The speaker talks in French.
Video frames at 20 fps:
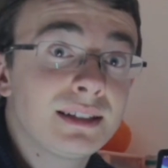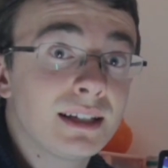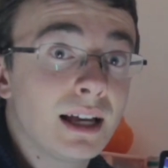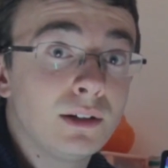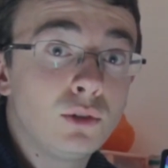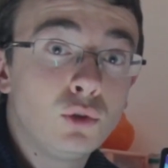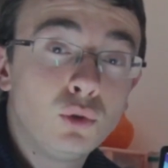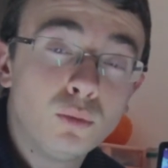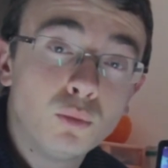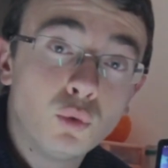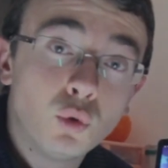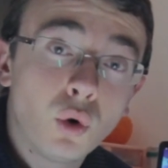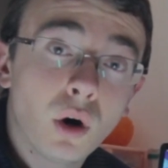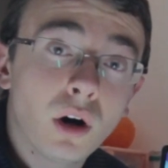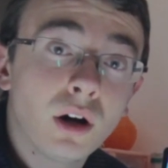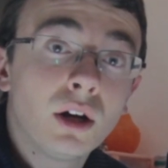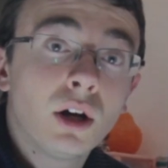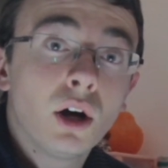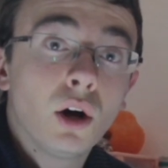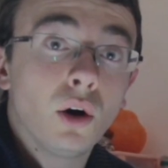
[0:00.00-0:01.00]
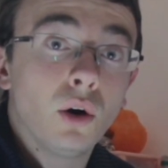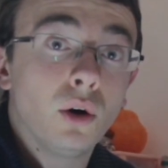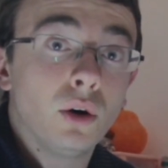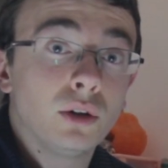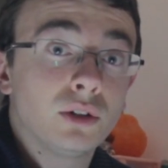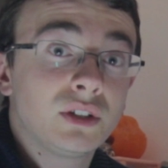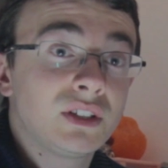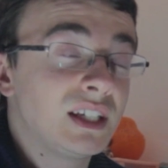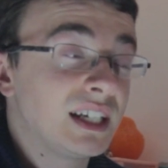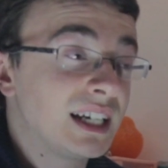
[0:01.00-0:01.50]
ça a de l'humour,
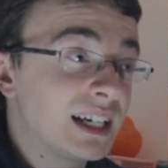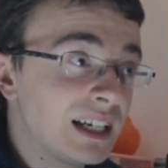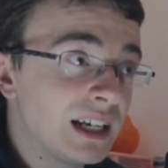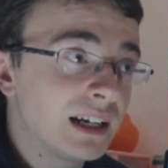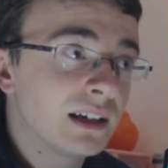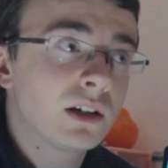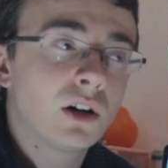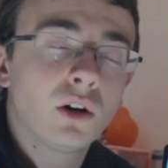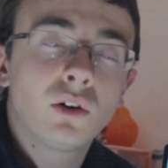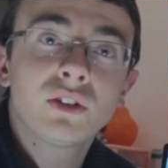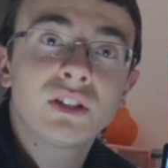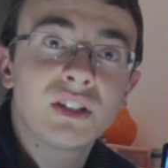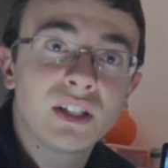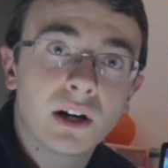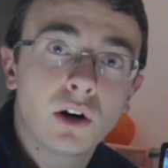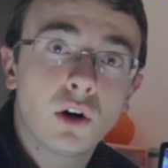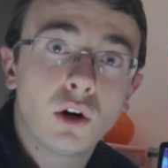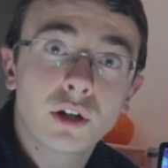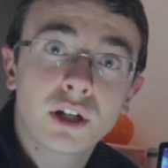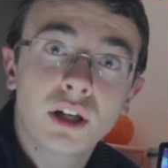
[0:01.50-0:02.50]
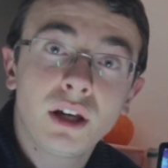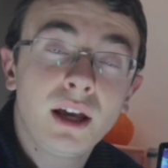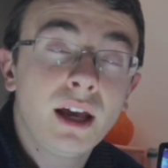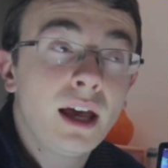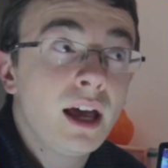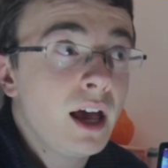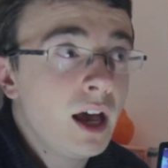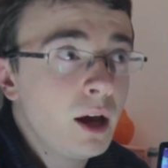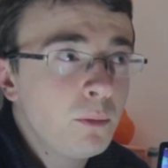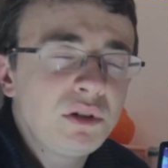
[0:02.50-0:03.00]
euh, c'est clinquant, c'est rock,
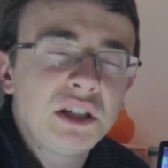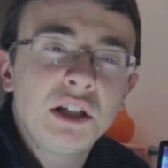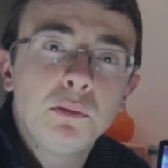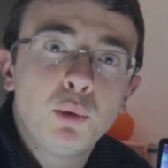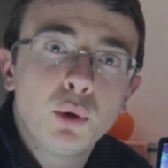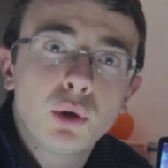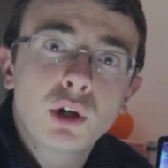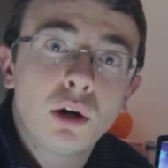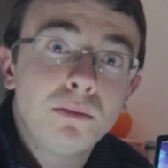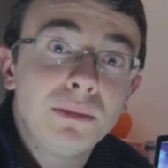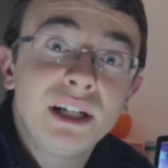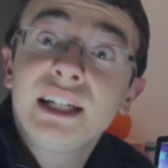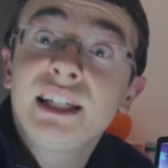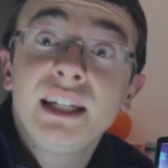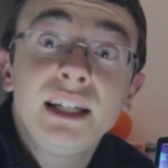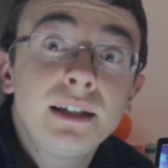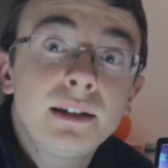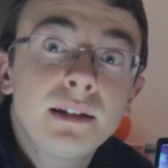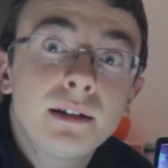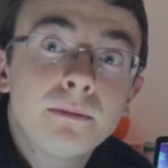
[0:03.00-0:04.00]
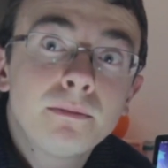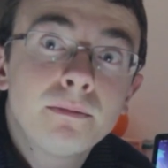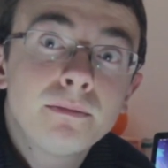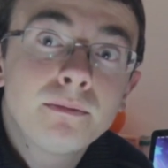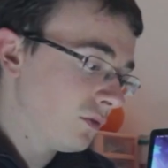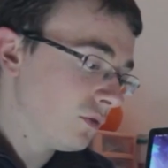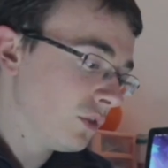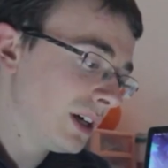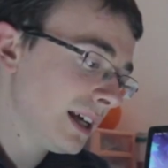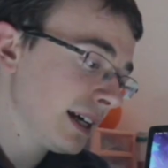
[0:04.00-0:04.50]
un petit peu comme les geeks
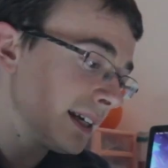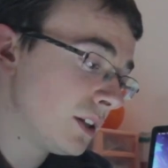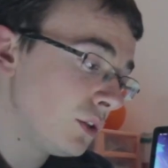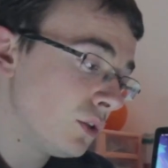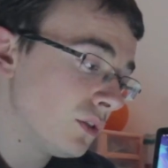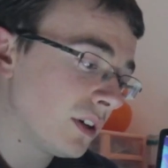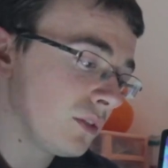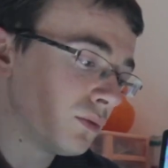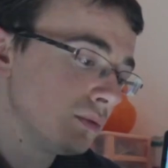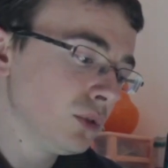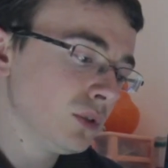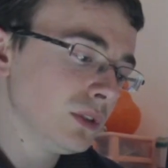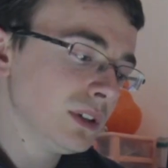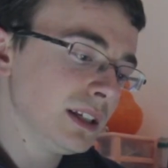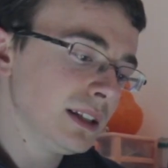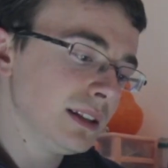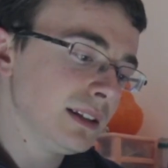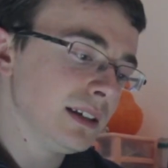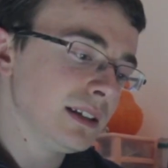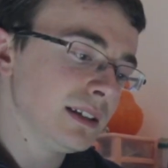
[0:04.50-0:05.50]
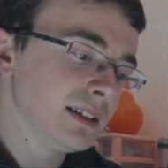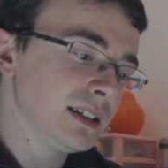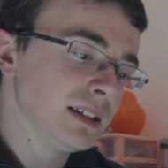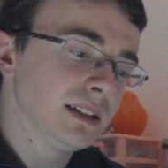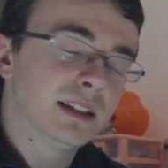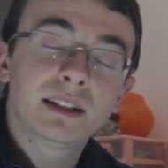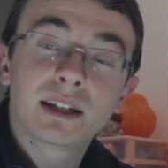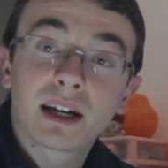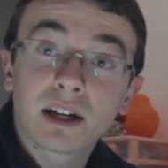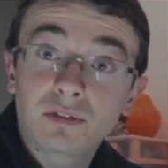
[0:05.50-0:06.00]
voilà qui devrait vous donner des
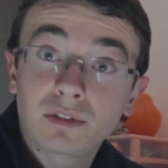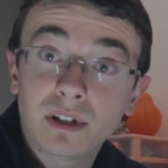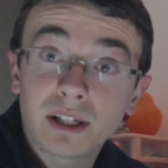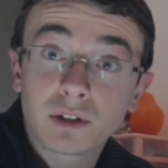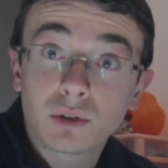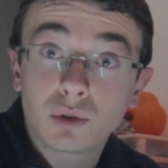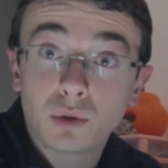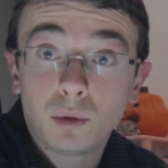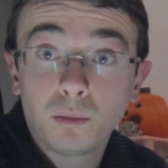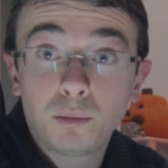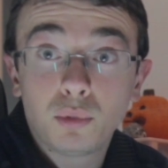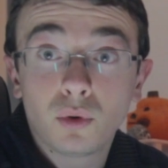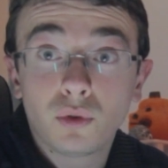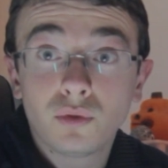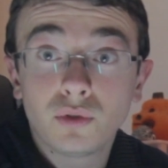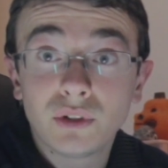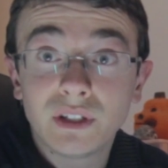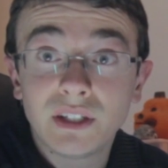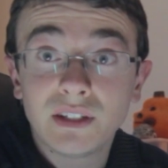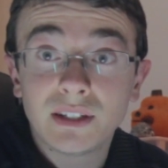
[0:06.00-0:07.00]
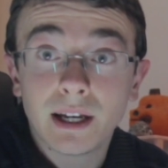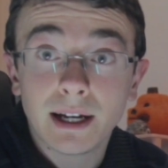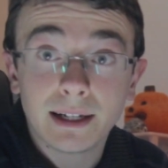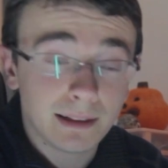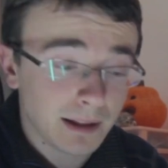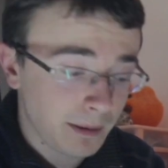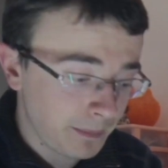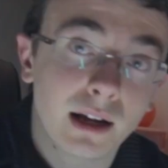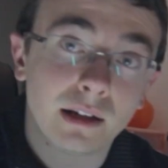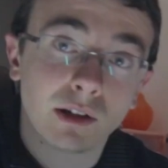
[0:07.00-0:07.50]
idées de réflexion pour vos
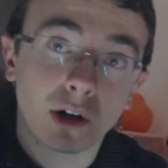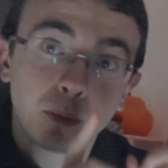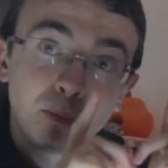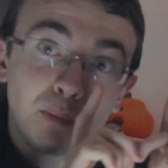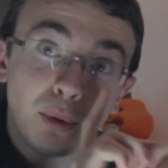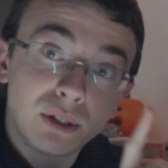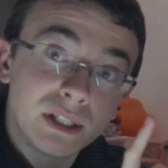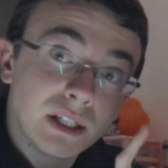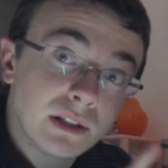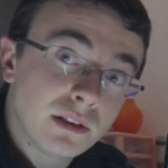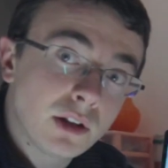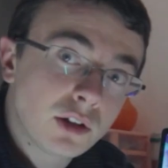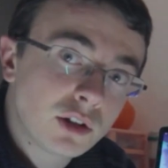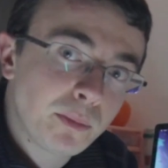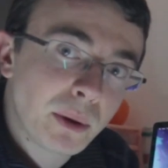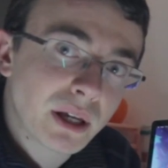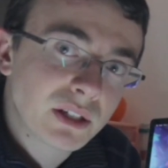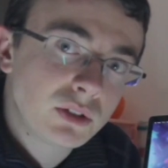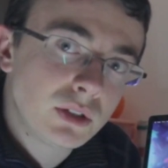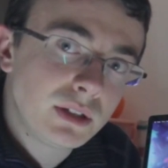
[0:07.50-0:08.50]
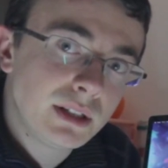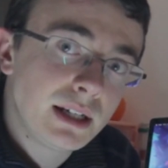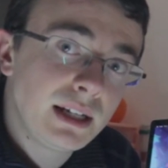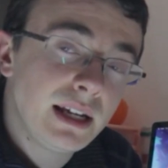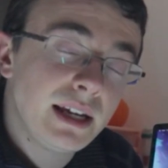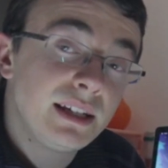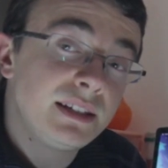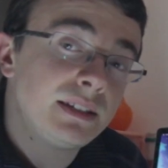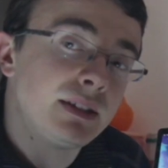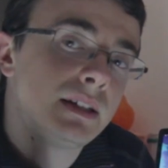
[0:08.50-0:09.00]
designs. Alors petite note
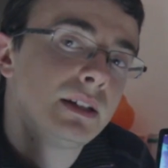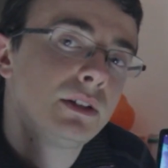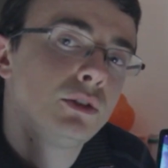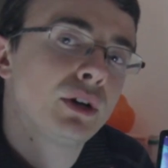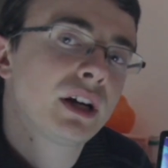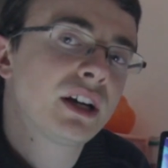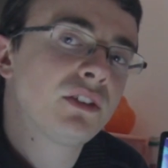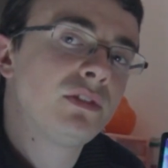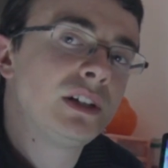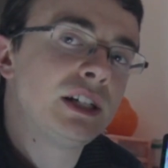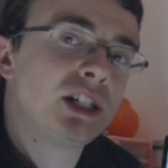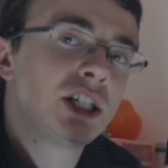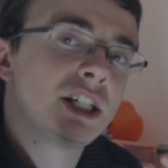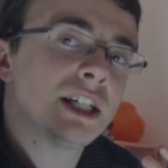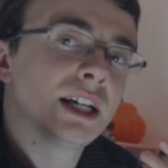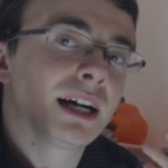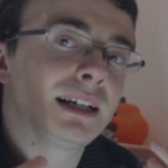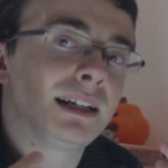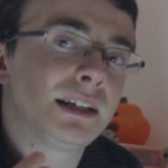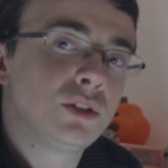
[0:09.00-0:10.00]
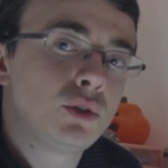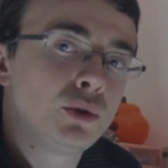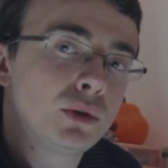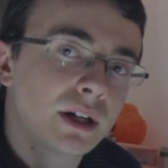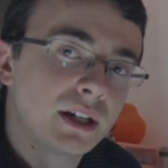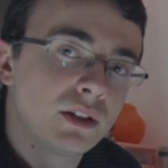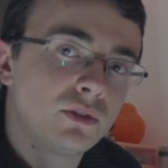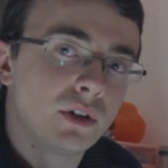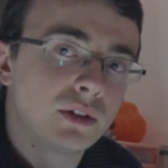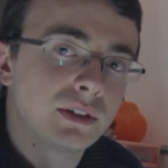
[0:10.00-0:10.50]
personnelle, essayez de réfléchir à la
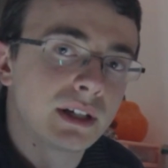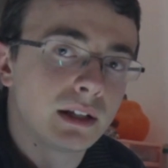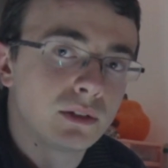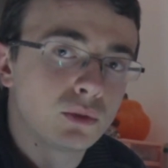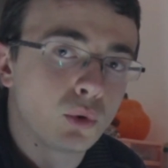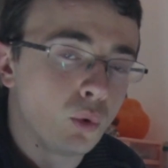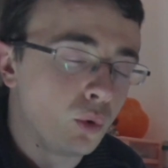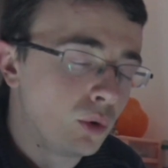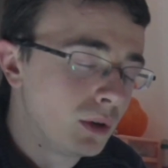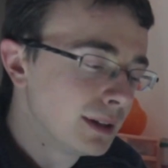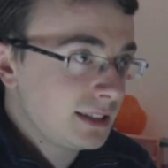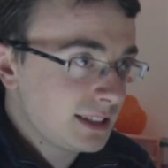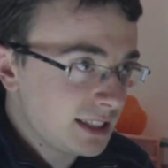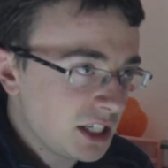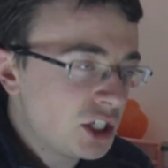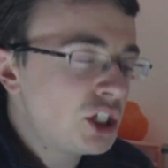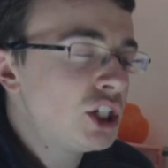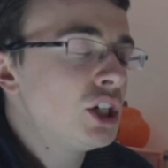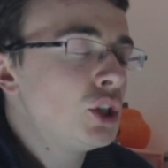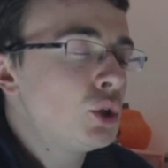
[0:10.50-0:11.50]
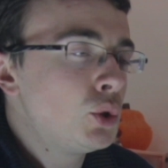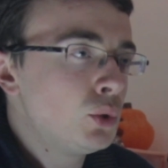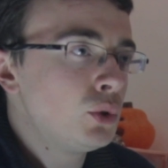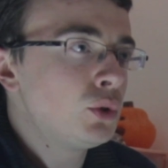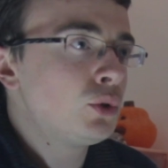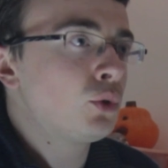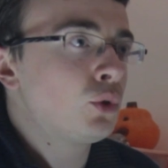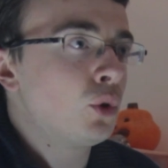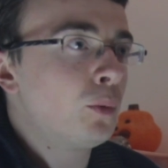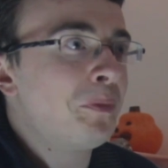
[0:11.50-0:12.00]
durée de votre intro. Sachez
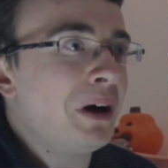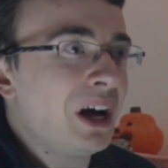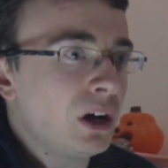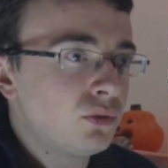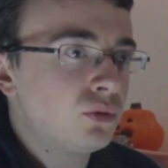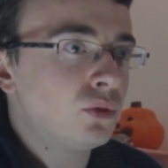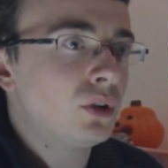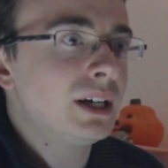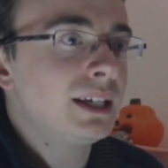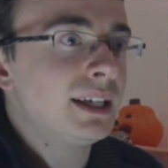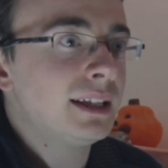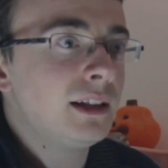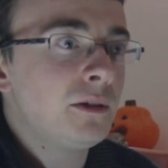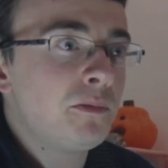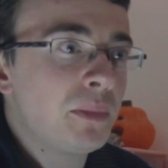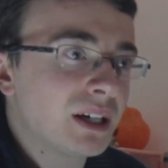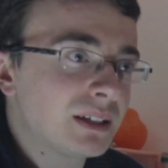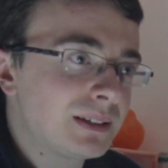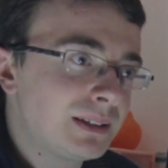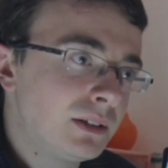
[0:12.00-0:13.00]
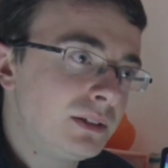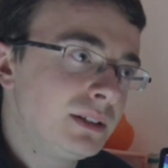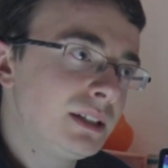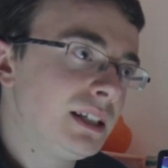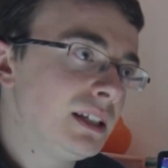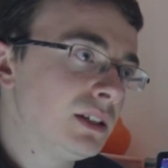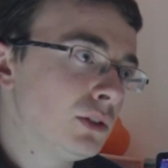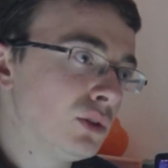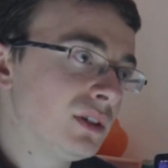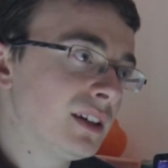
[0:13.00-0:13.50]
juste que parfois il y a des personnes
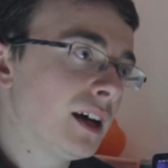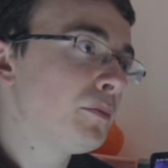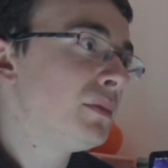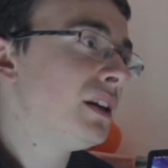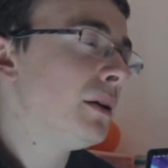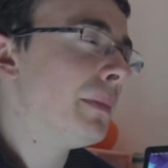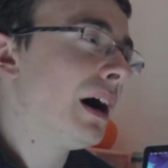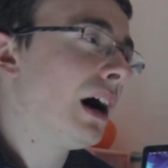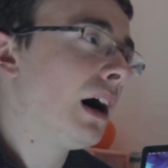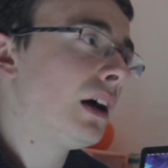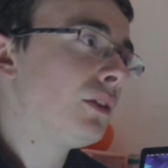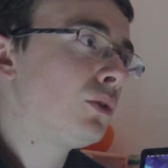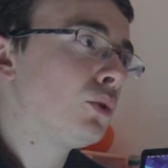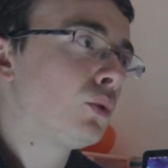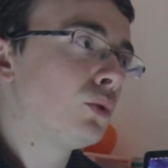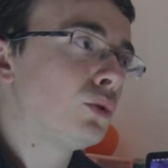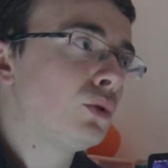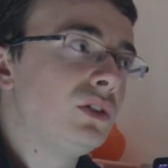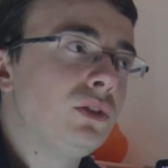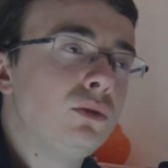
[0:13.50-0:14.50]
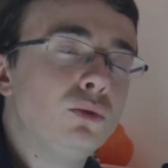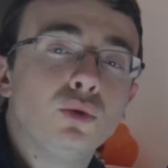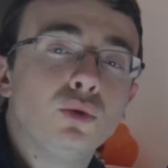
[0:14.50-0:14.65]
qui se tapent des marathons